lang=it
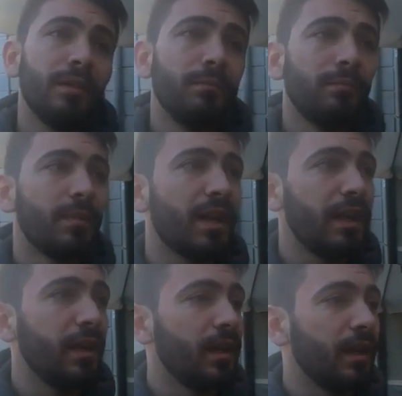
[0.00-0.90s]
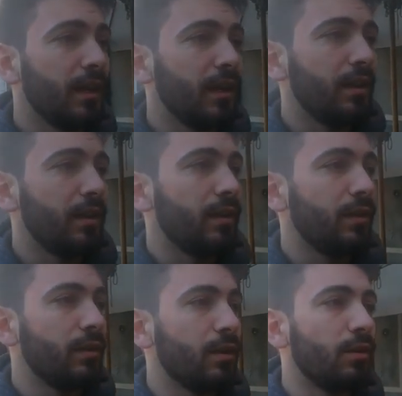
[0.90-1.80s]
Magari
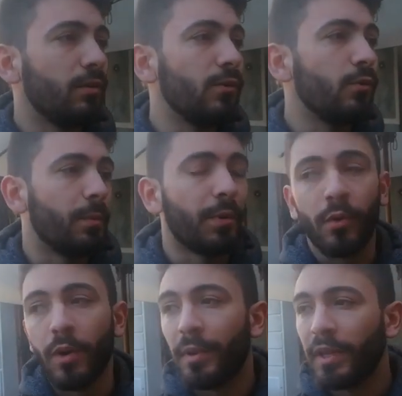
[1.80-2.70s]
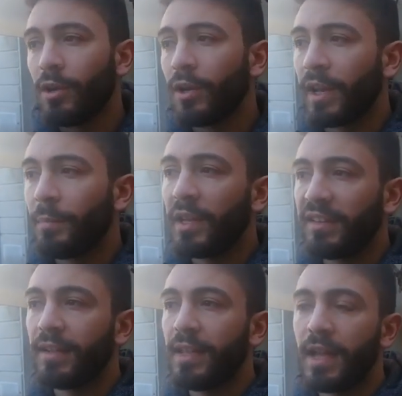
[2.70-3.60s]
non ovunque, però qua in particolare in
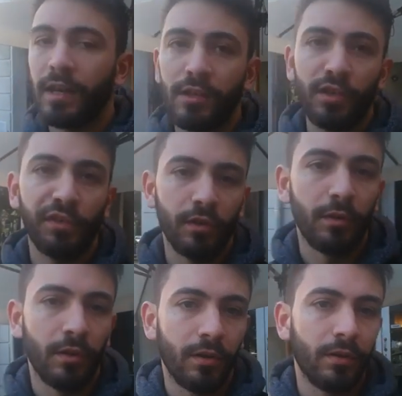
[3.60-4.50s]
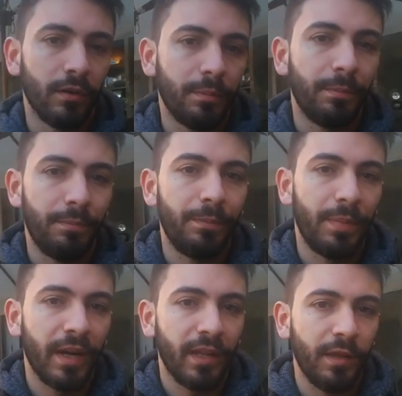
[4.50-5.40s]
piazza IN ci sono
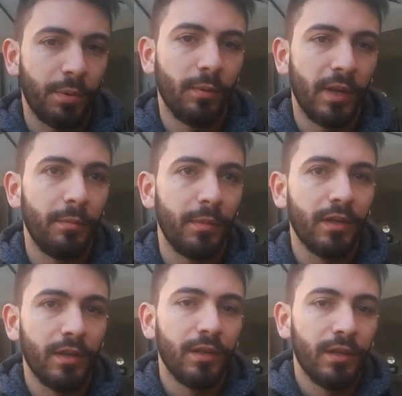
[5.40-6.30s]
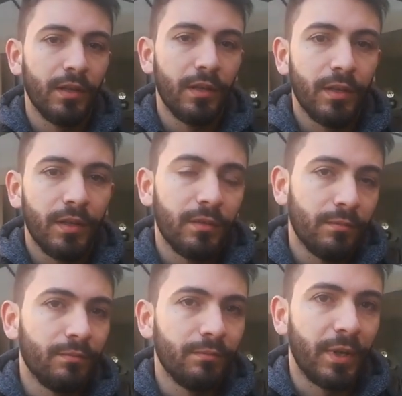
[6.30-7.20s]
parecchi problemi.
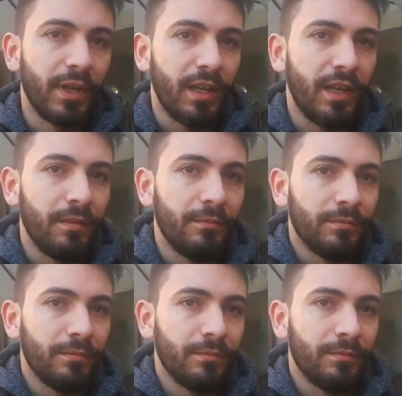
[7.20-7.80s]
Parecchi.